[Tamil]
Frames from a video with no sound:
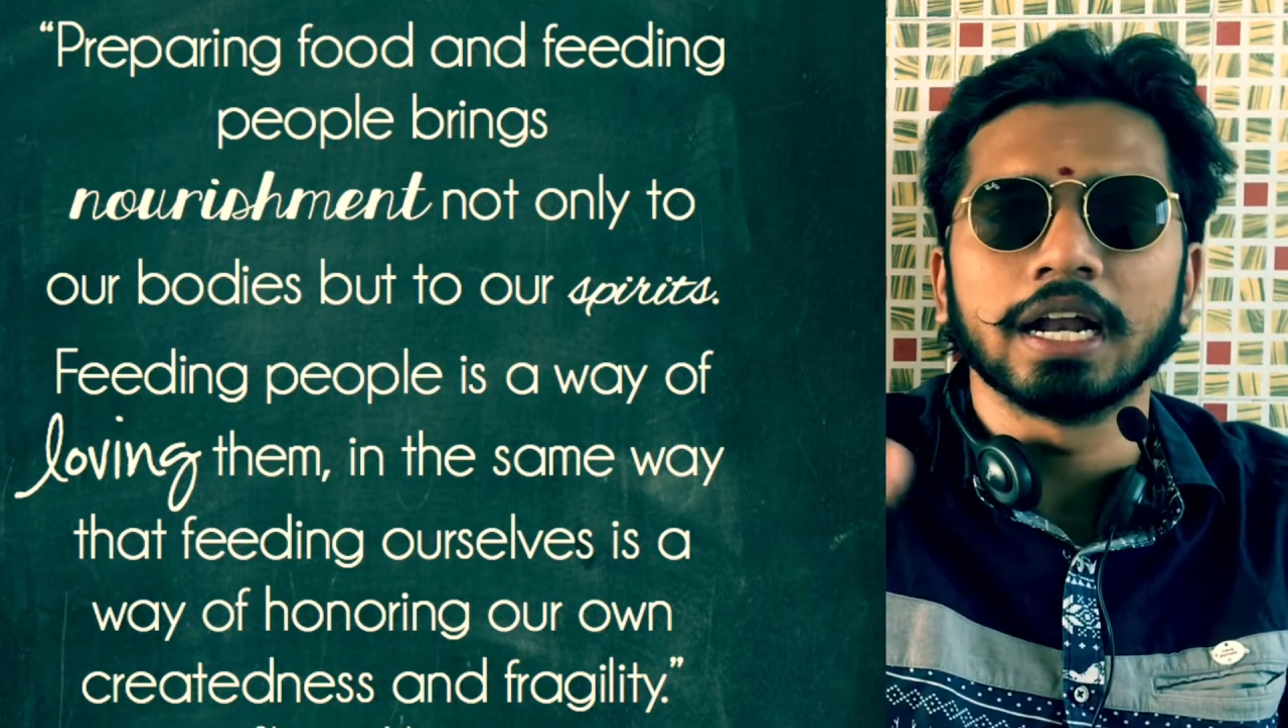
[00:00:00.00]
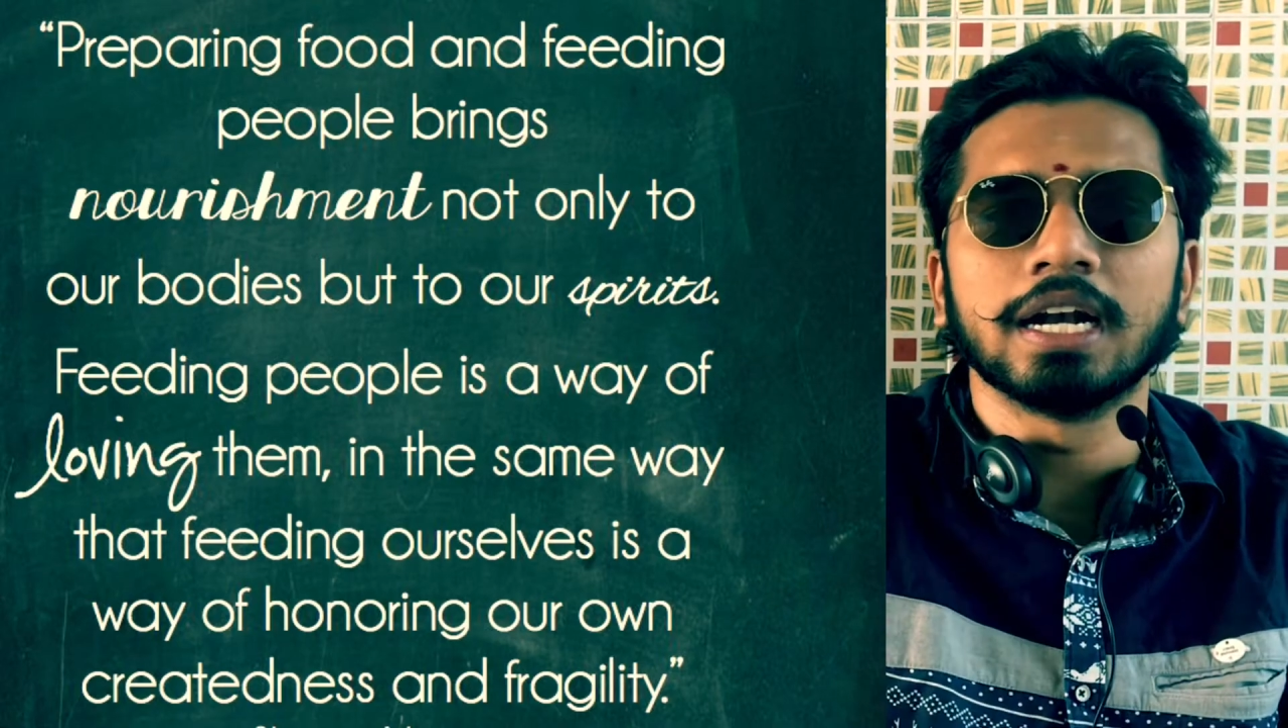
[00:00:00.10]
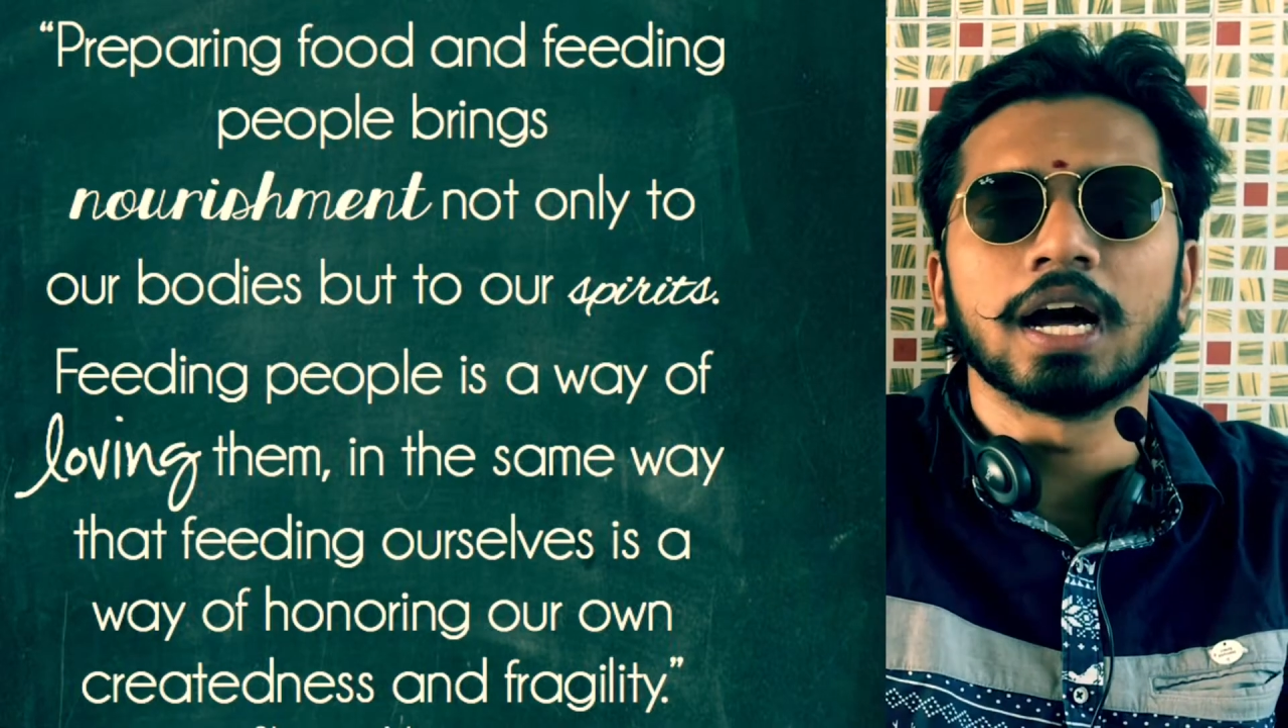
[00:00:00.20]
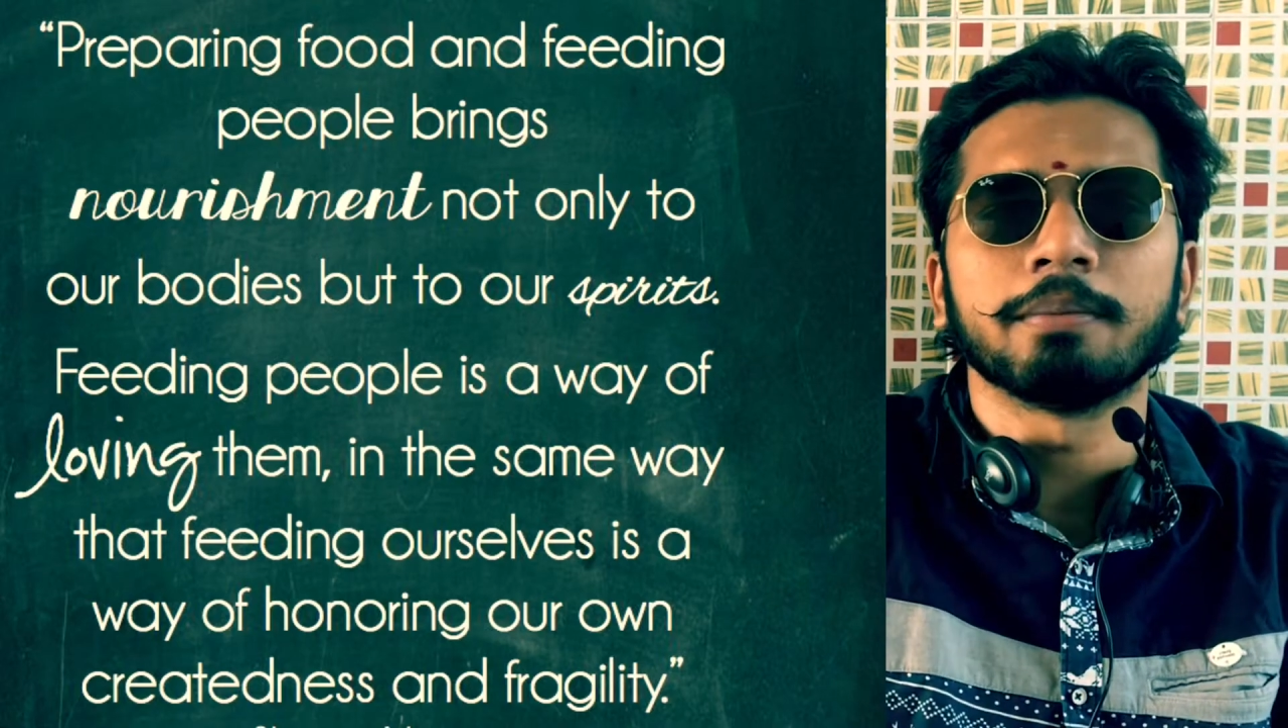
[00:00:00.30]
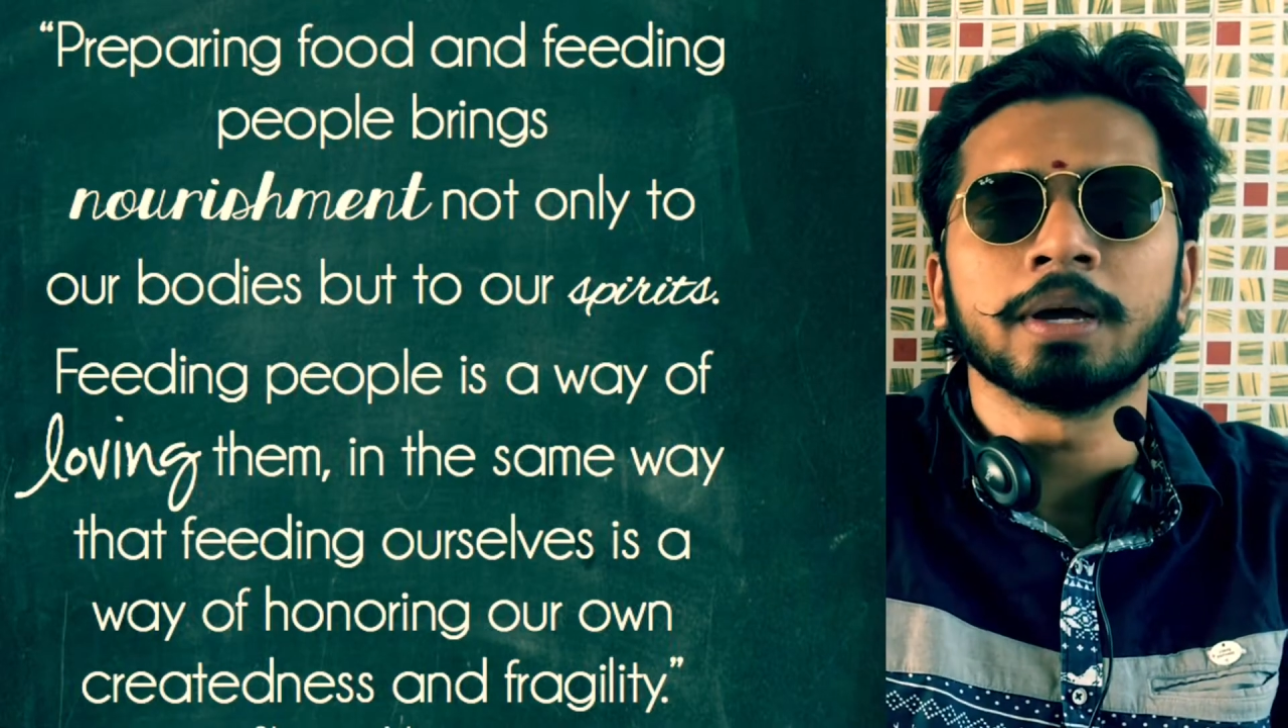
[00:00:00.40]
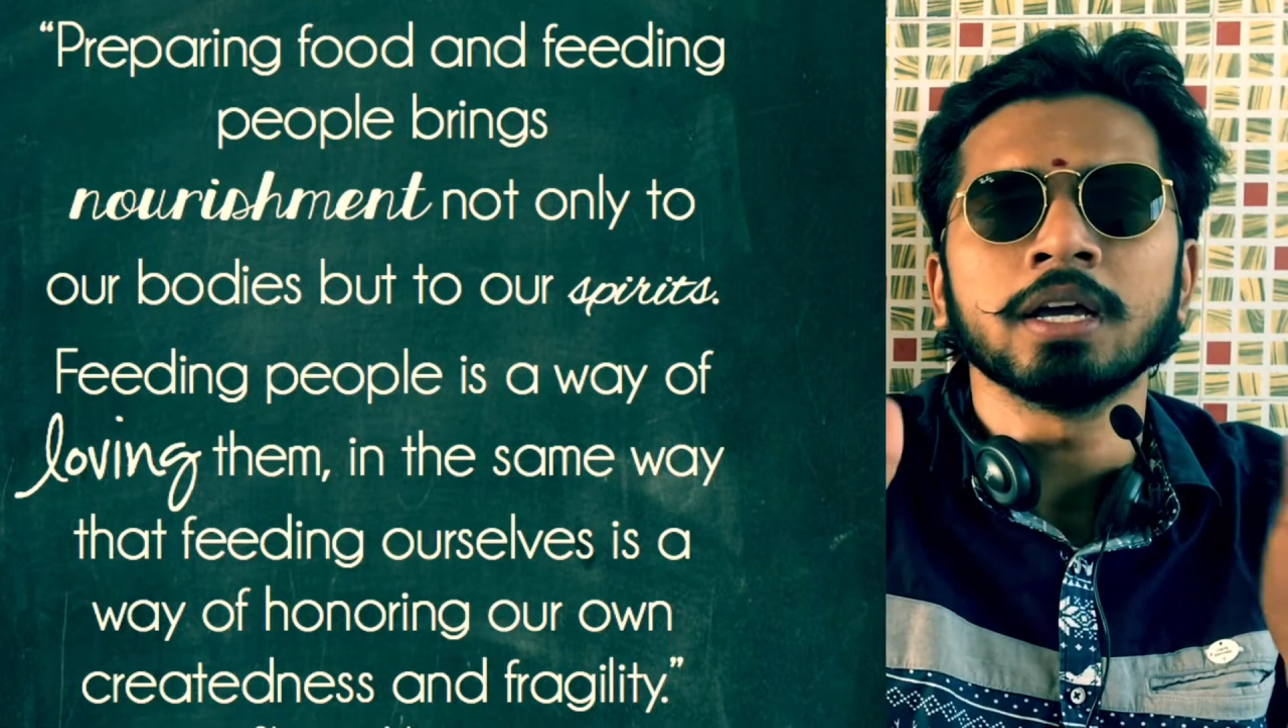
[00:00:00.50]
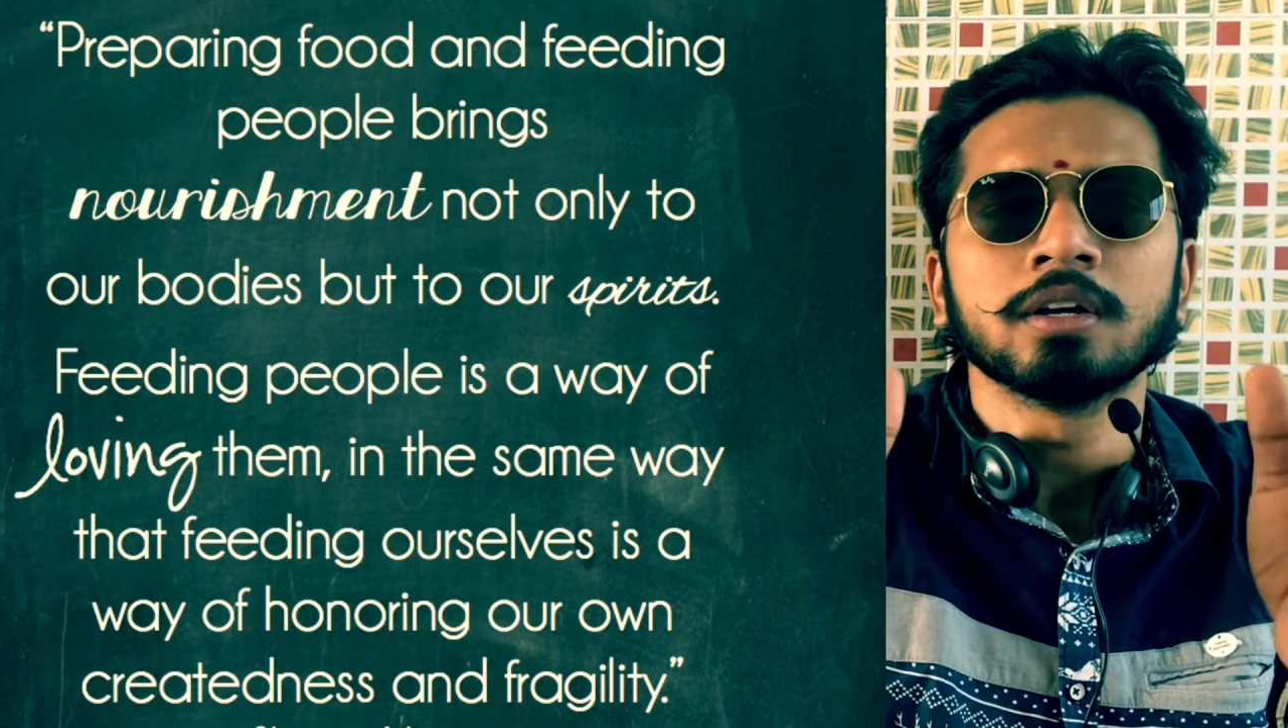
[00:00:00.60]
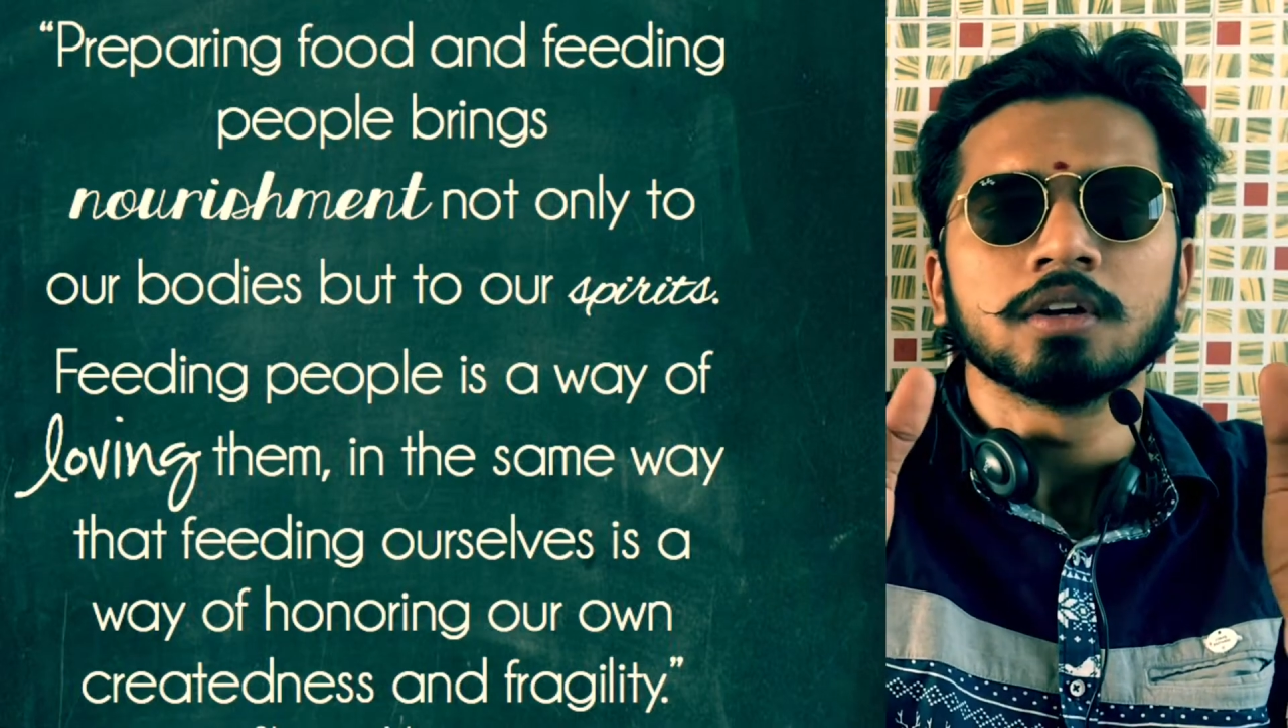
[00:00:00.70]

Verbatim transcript: எல்லாமே